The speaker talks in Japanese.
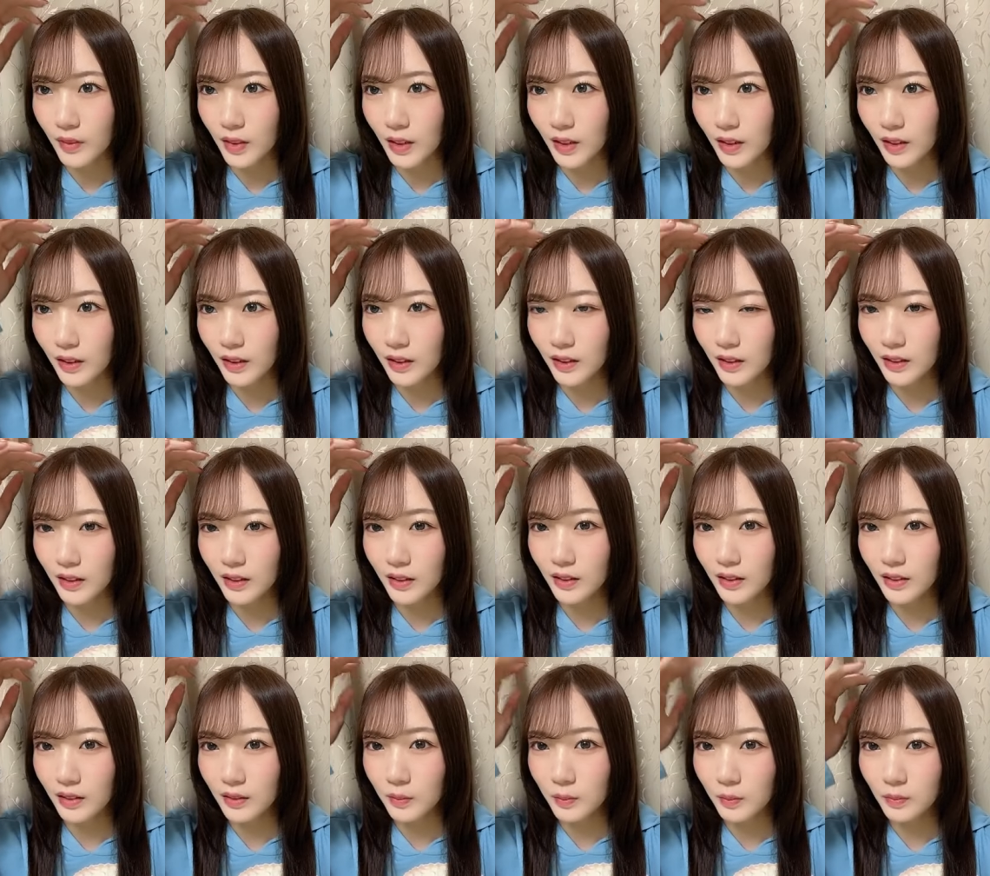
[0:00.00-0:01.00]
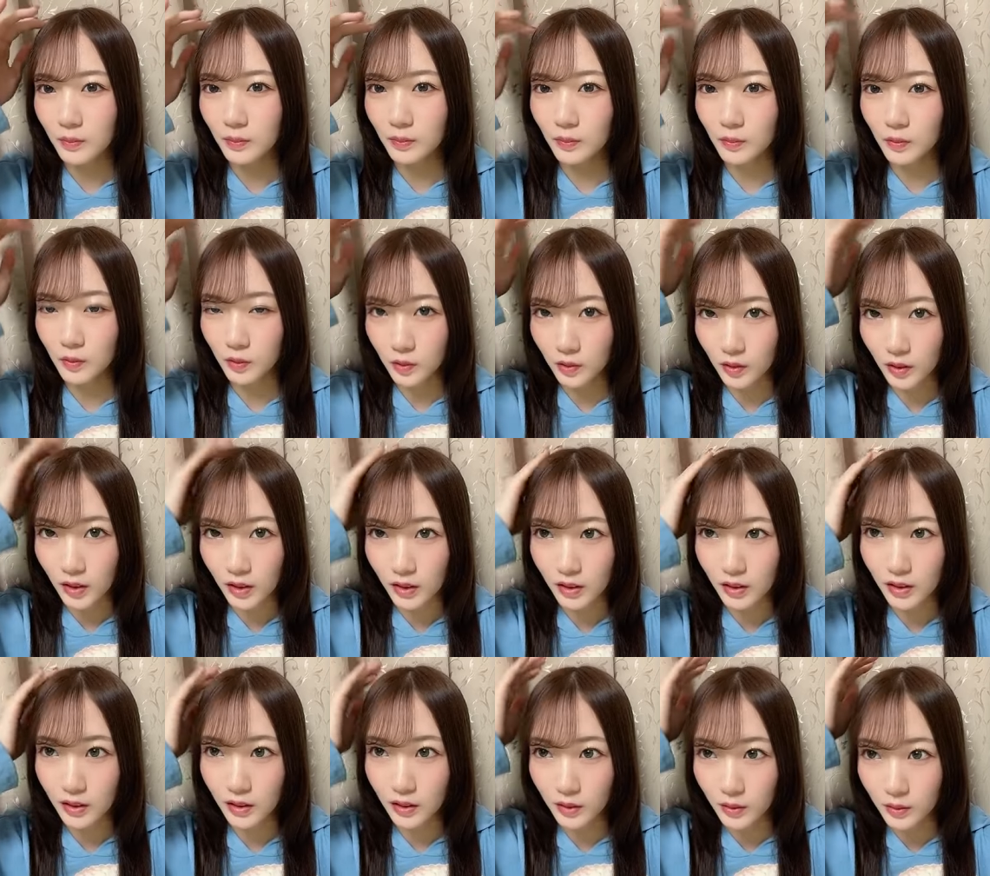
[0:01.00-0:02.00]
ねえごきげ
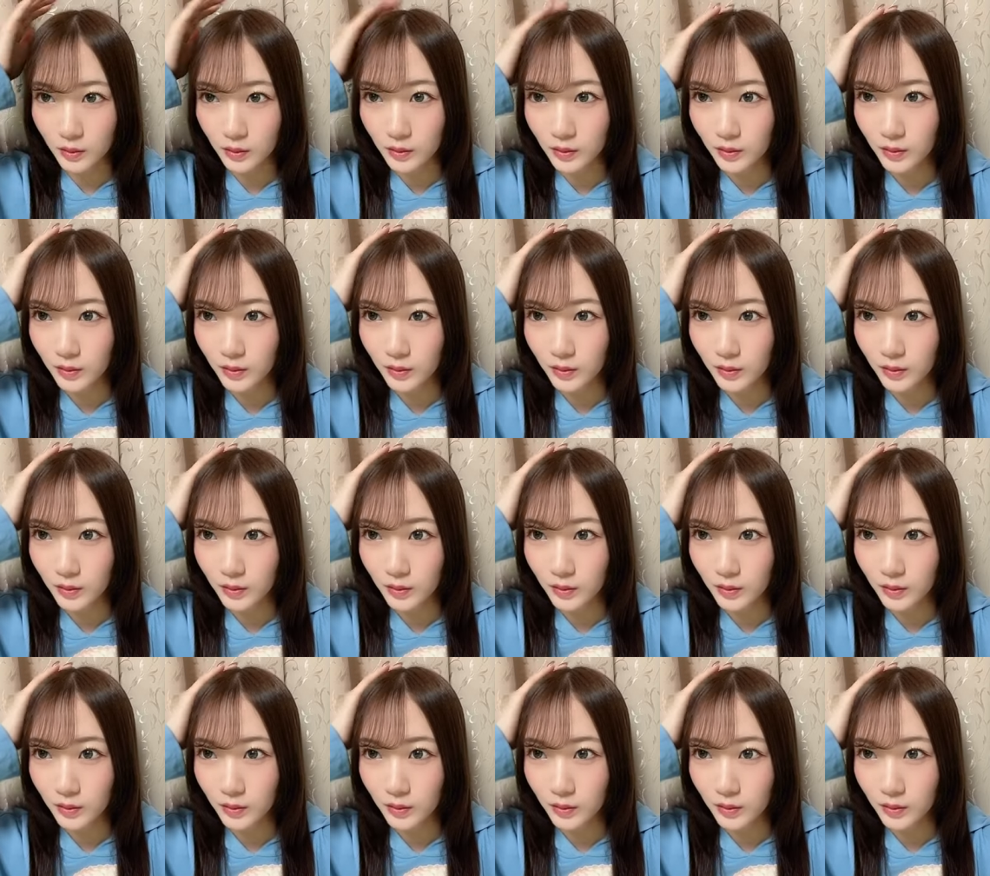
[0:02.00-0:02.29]
んよ